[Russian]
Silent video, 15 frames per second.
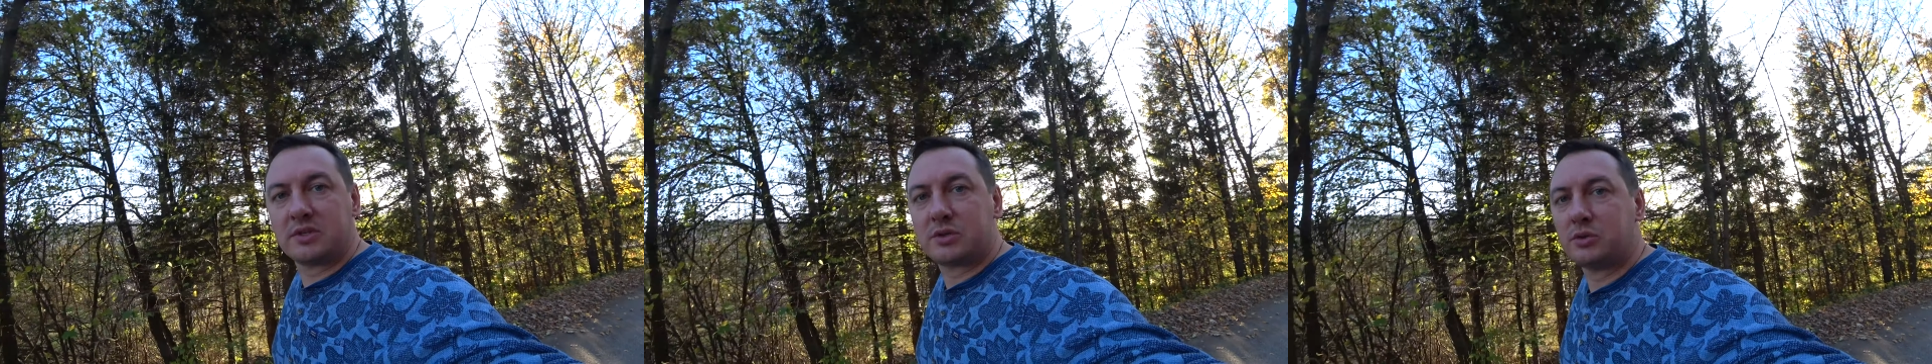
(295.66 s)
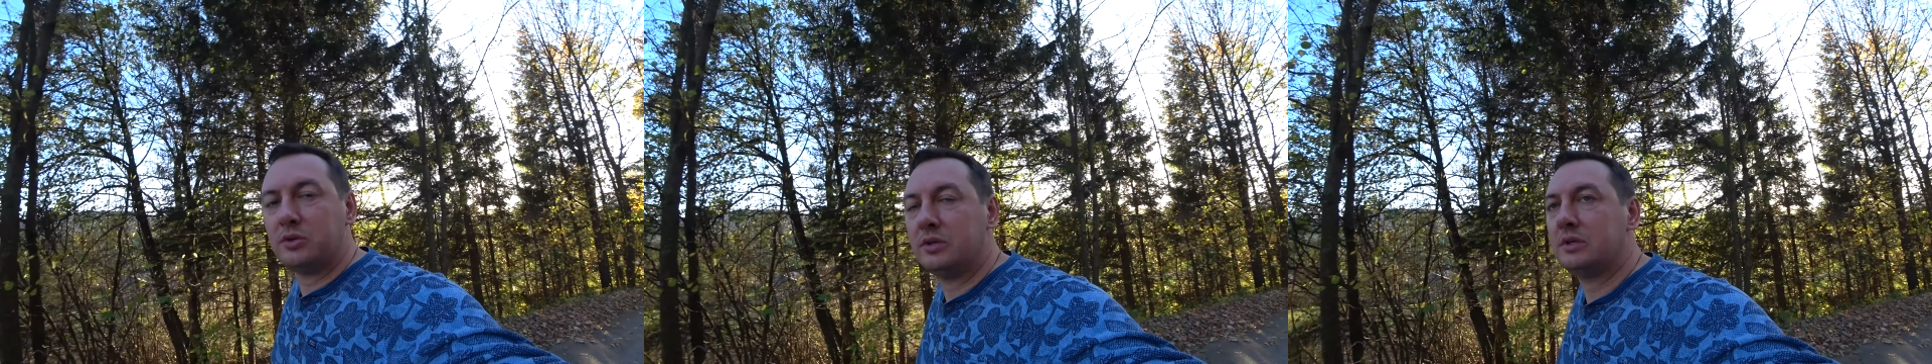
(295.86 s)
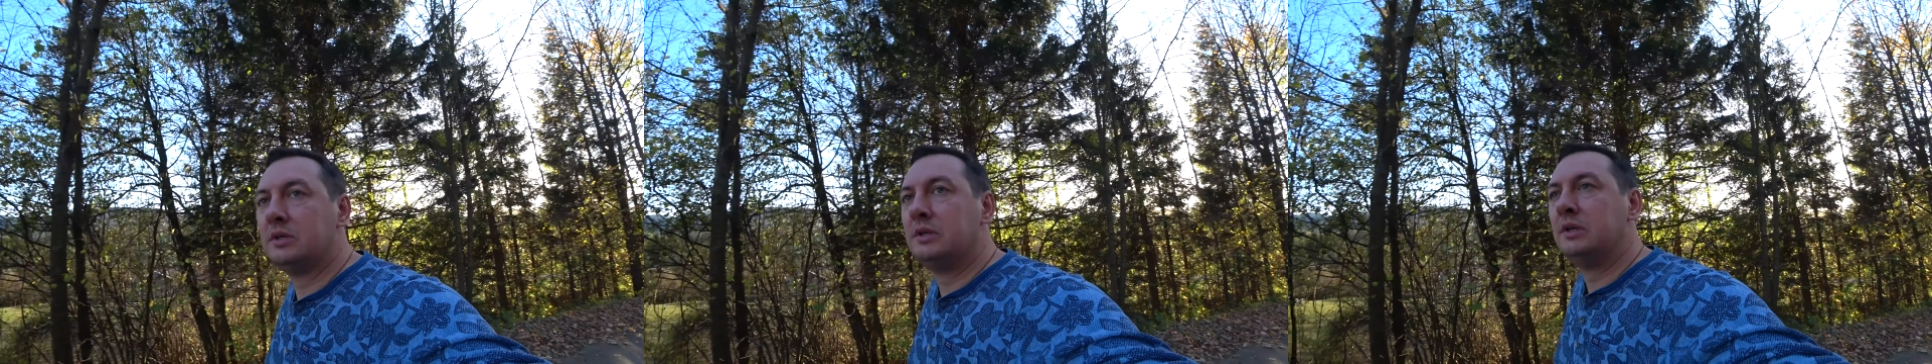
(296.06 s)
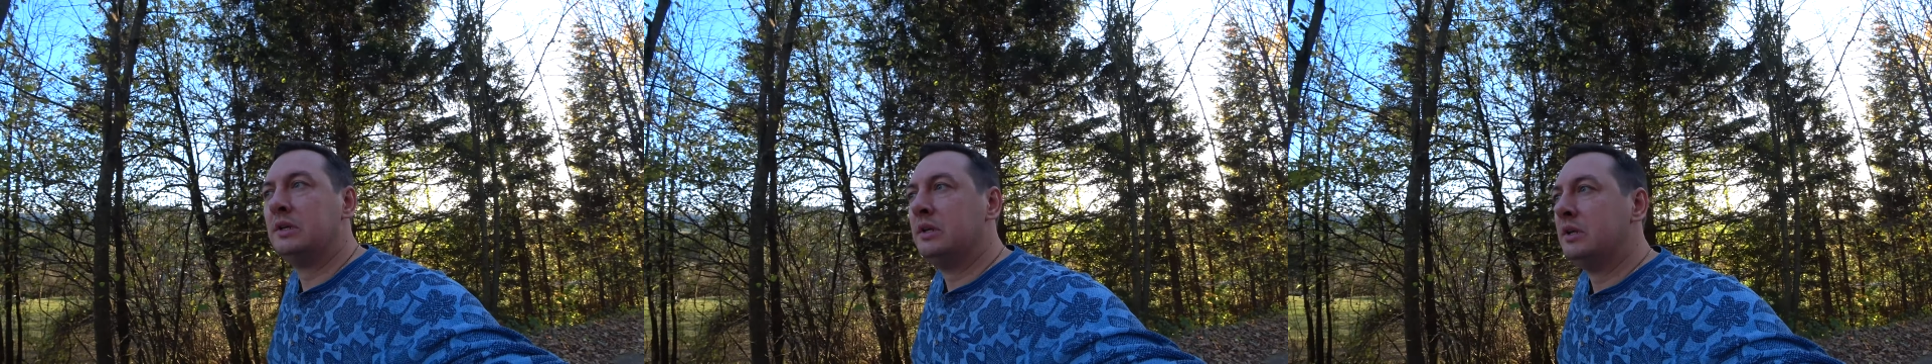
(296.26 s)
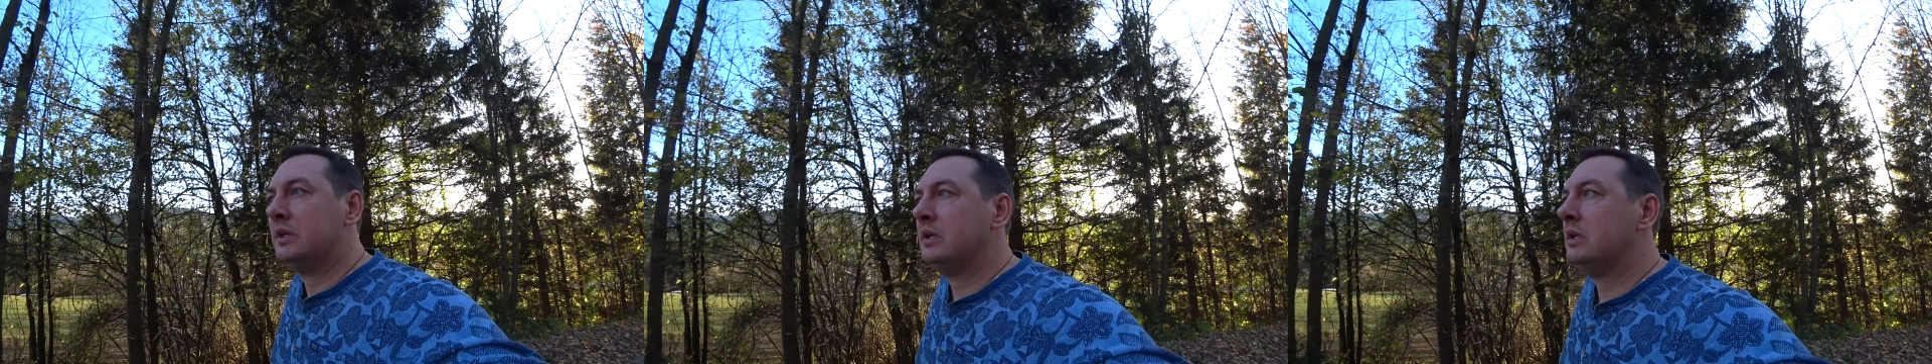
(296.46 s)
внизу.
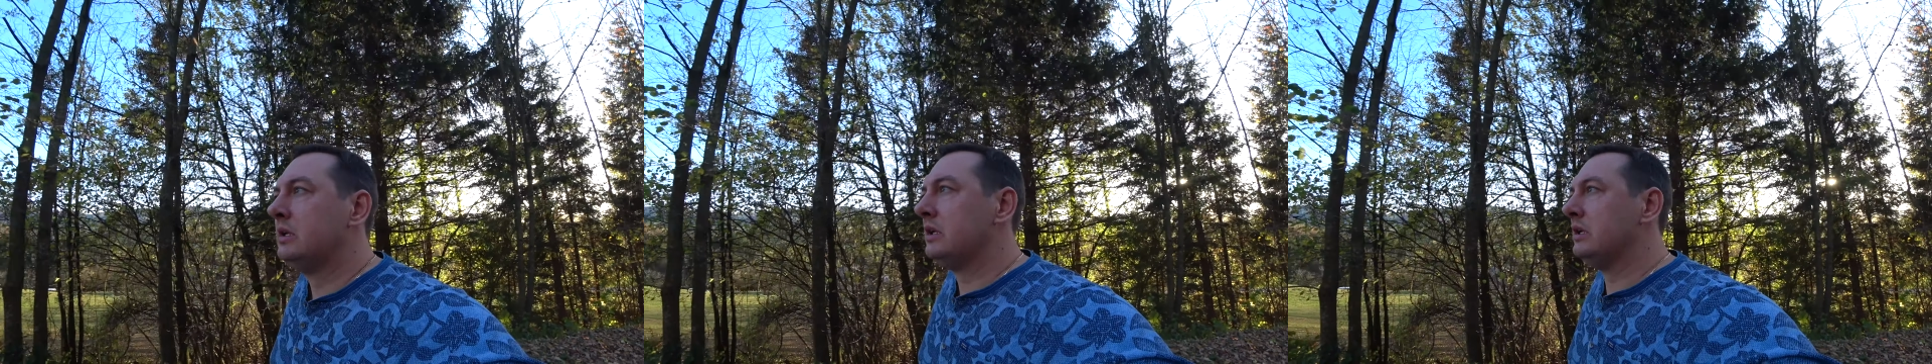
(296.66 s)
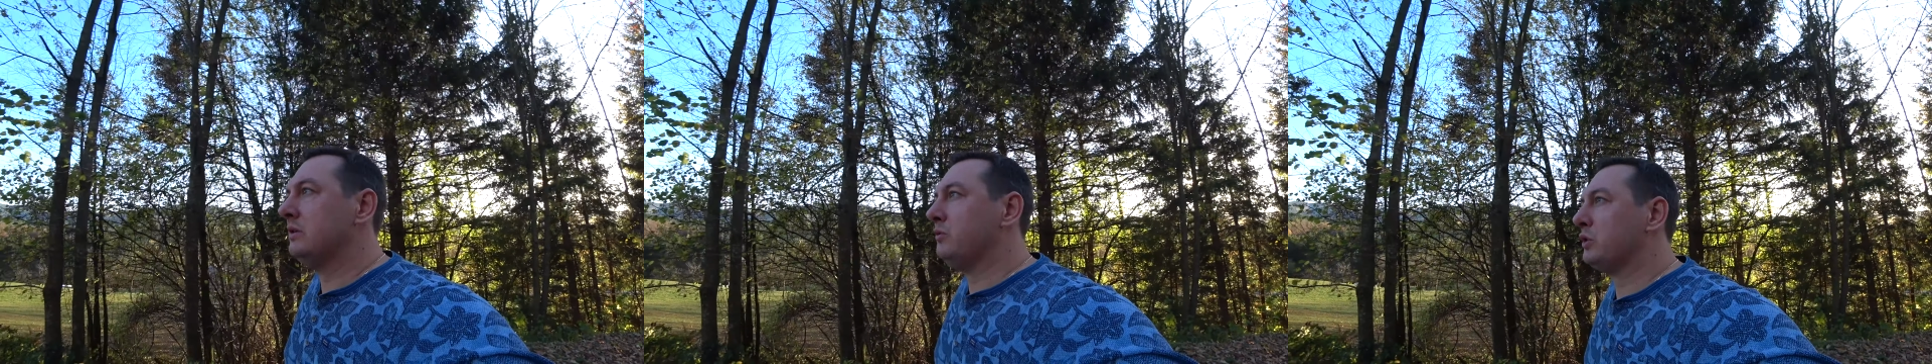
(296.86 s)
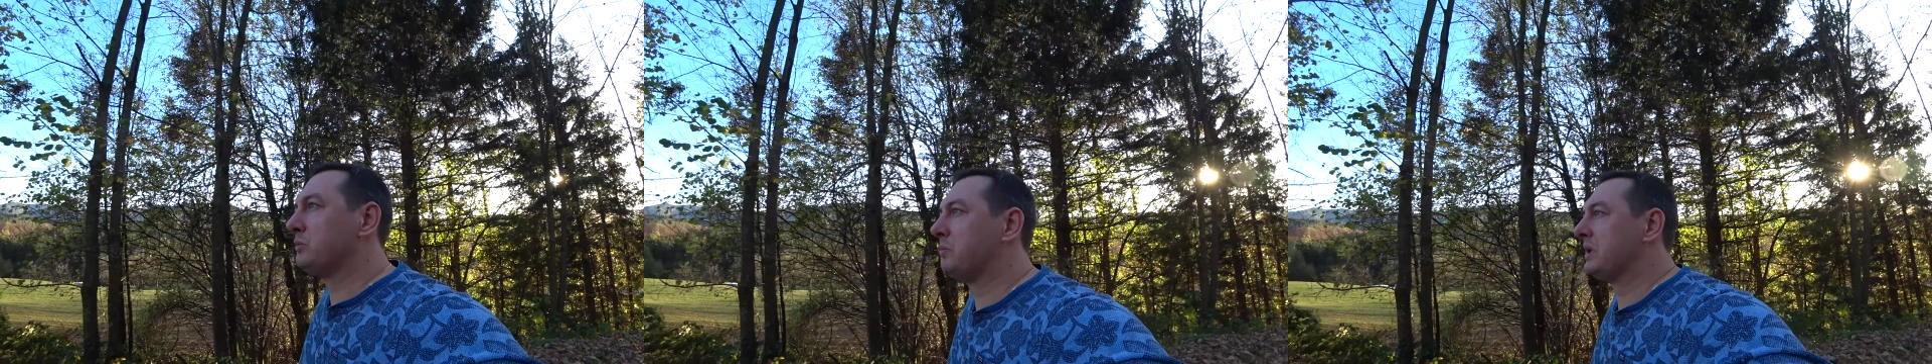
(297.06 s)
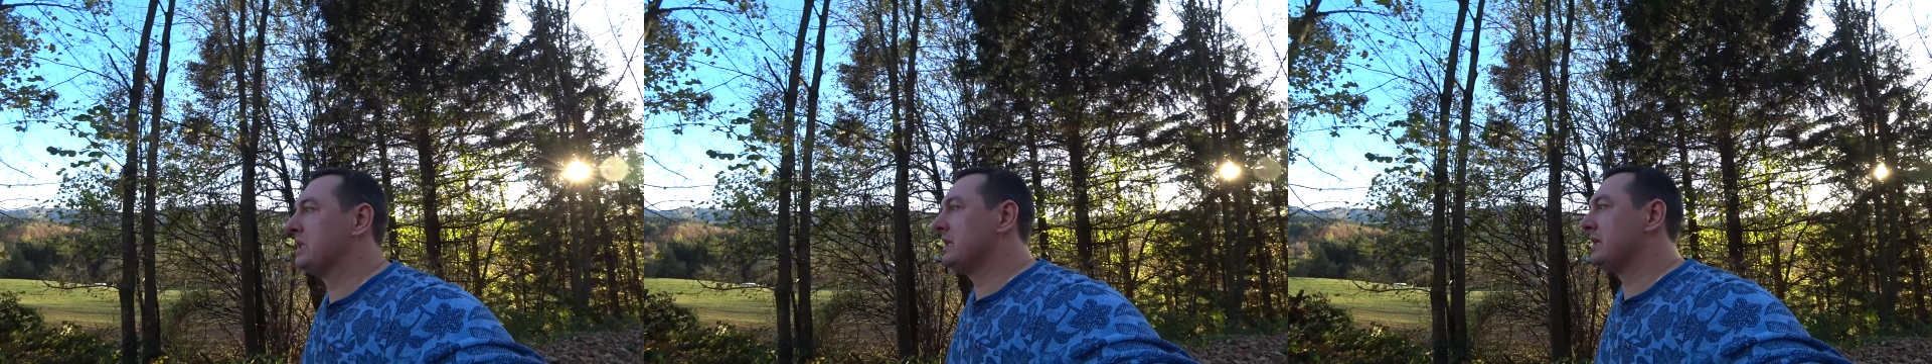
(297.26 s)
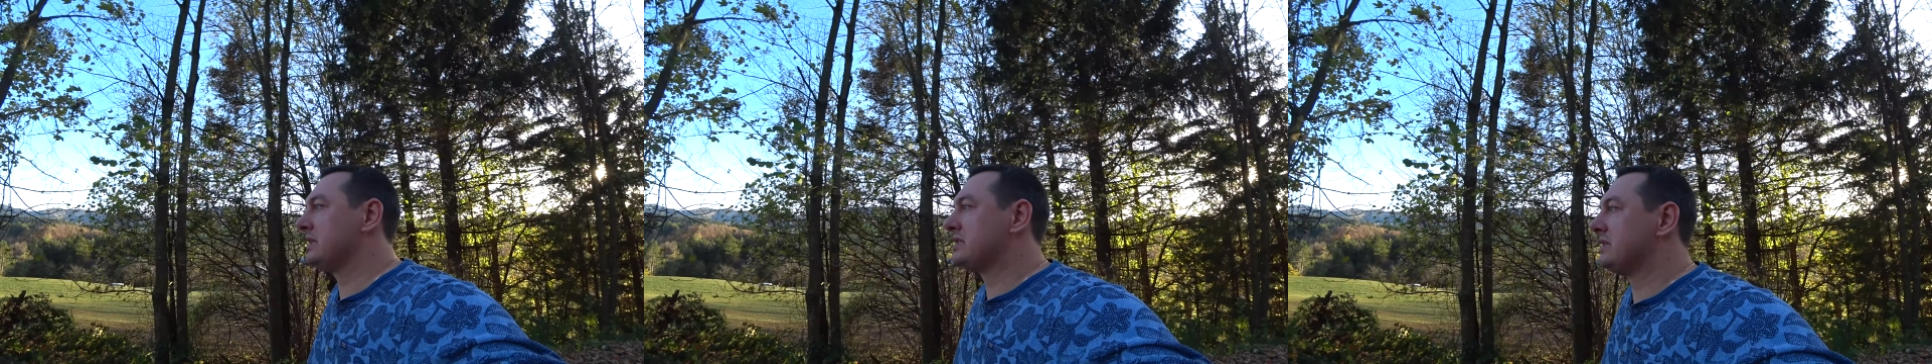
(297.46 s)
И вот
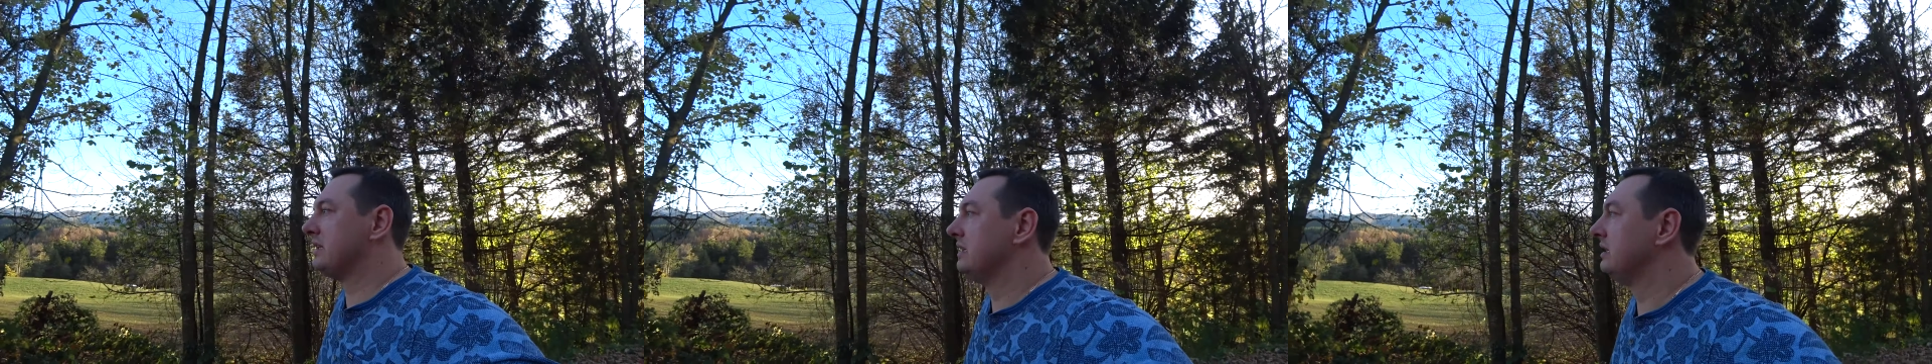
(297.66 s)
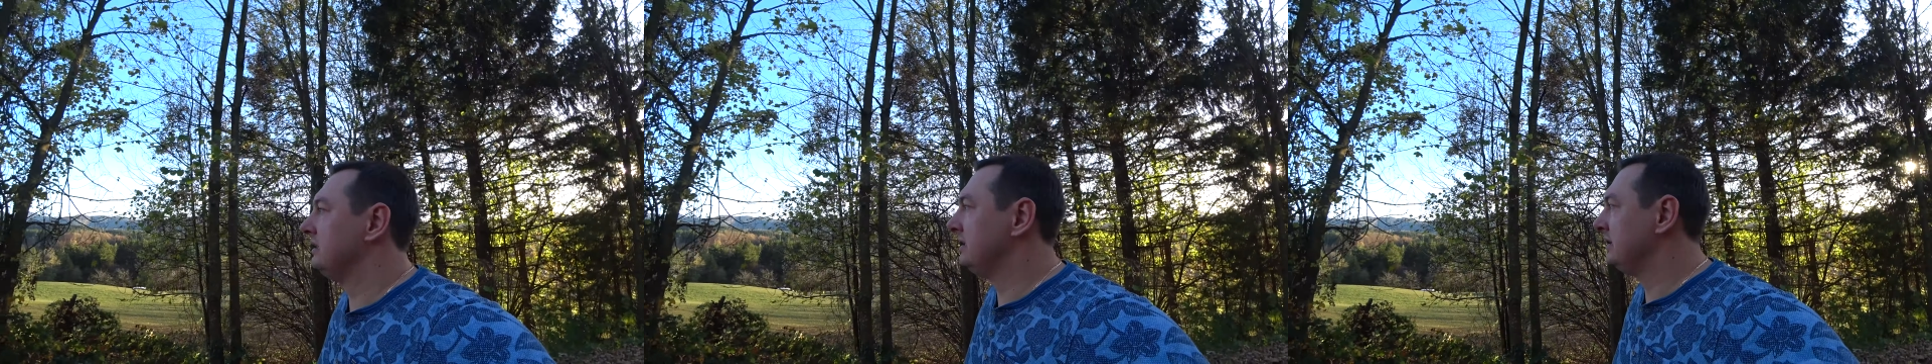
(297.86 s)
поднялся